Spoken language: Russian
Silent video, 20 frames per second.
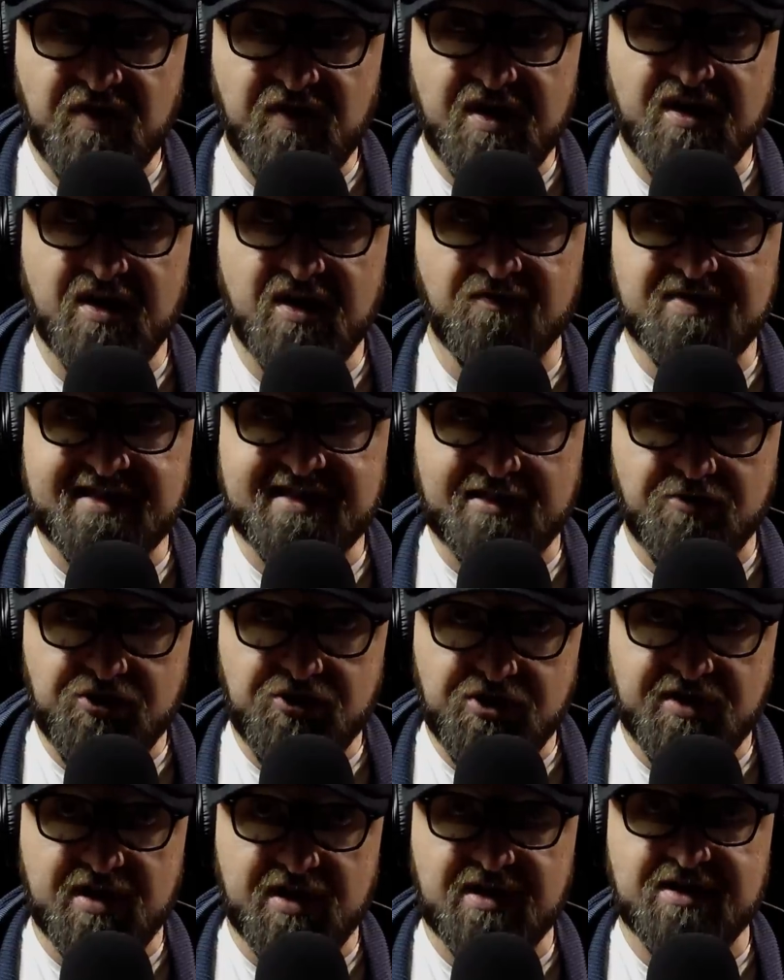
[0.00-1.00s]
верой в
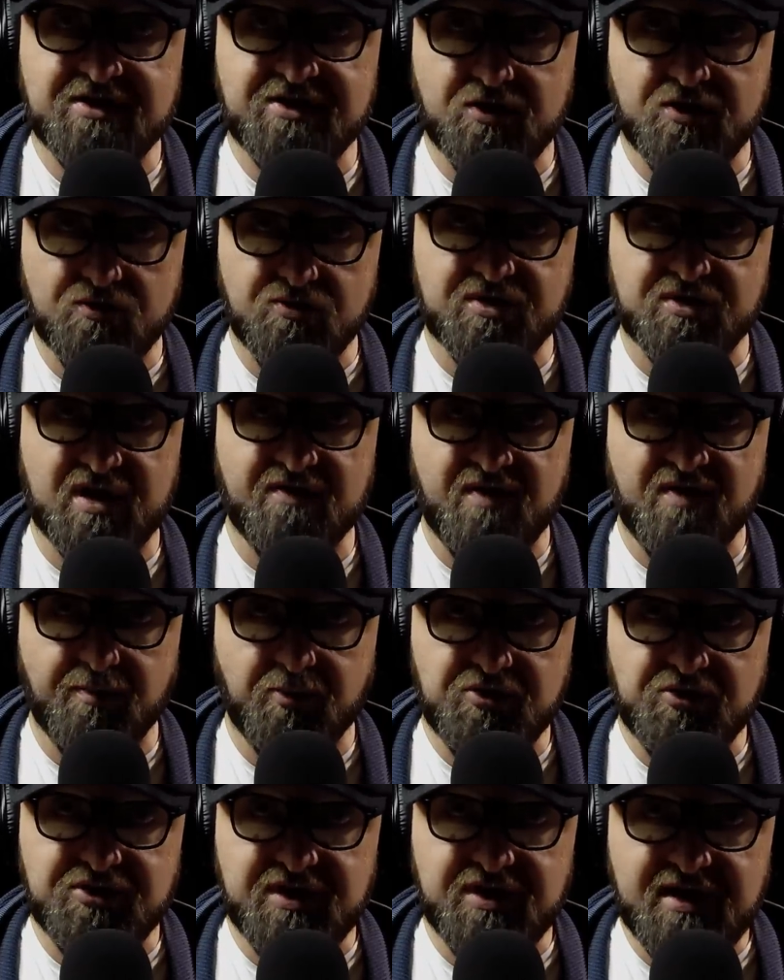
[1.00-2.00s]
исключительность
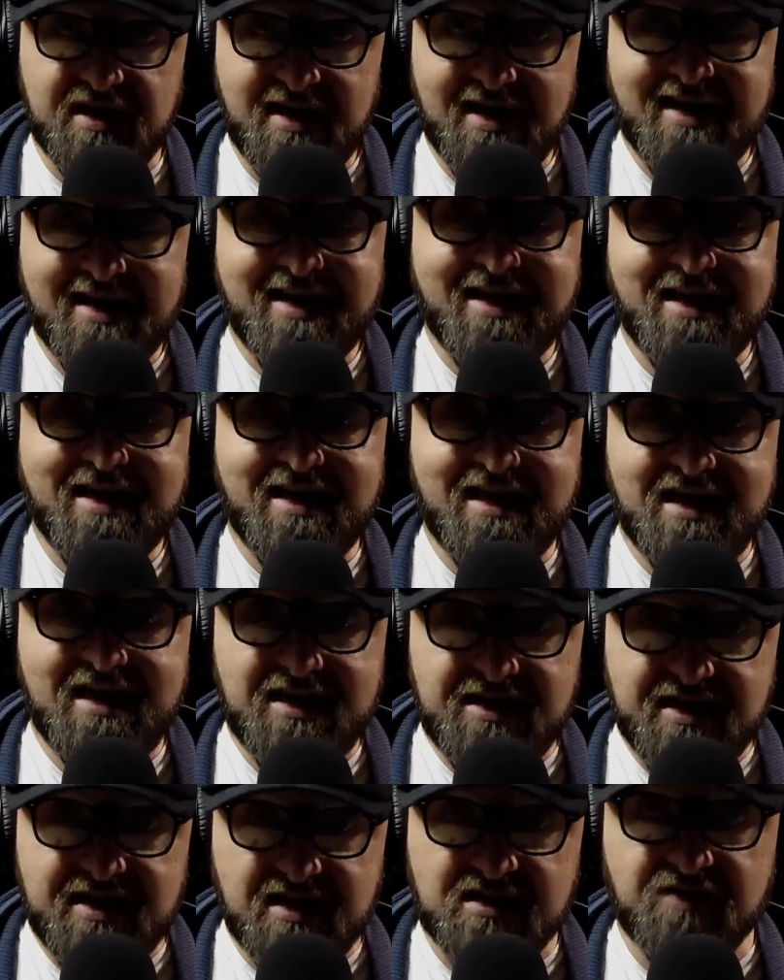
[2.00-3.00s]
русского пути
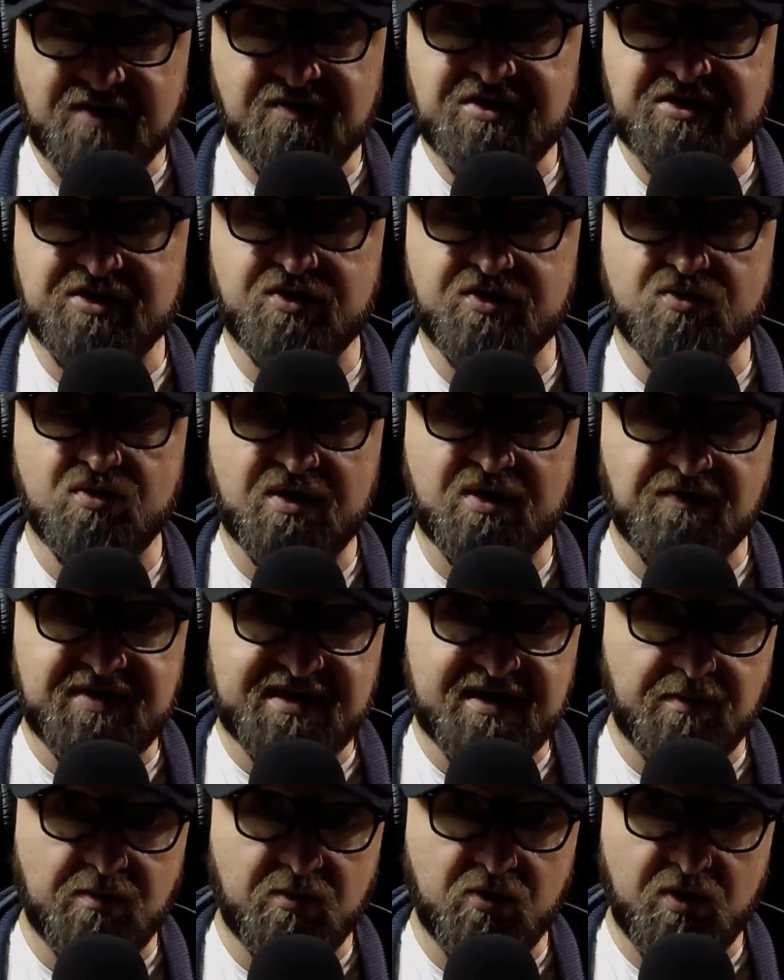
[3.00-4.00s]
и ненавистью ко
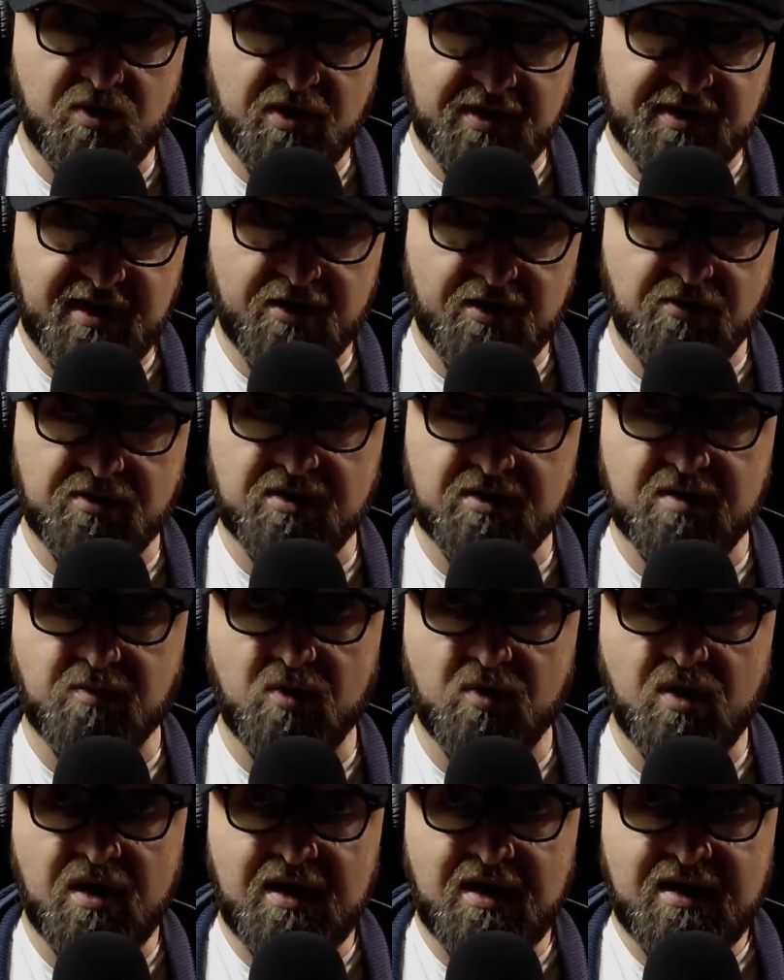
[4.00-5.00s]
всему
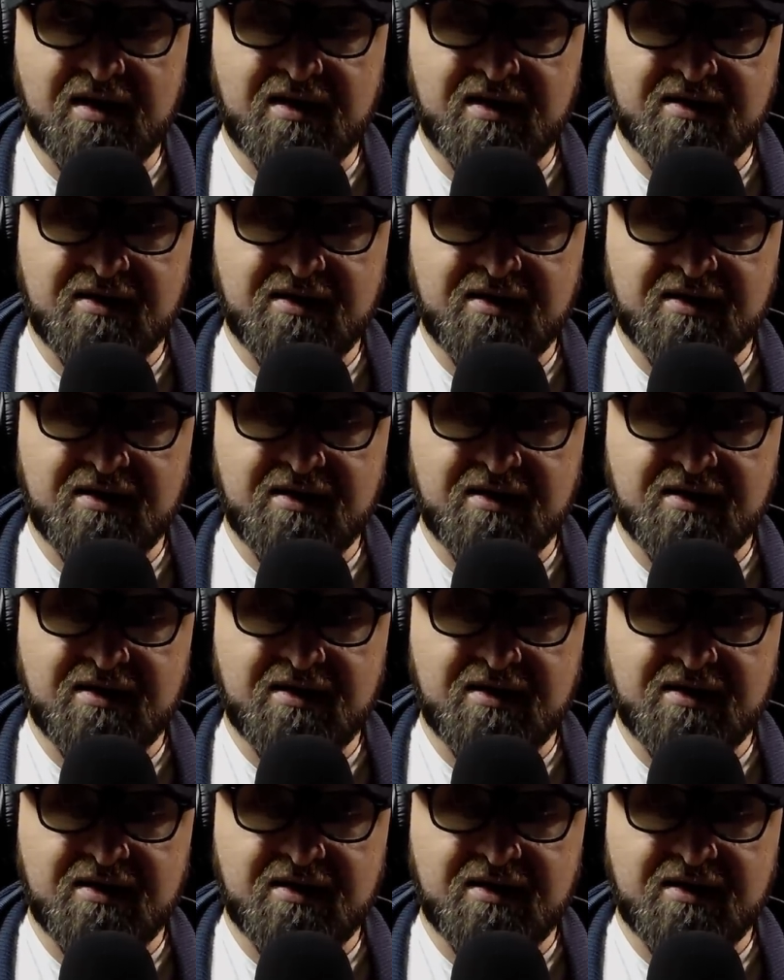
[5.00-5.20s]
инородному.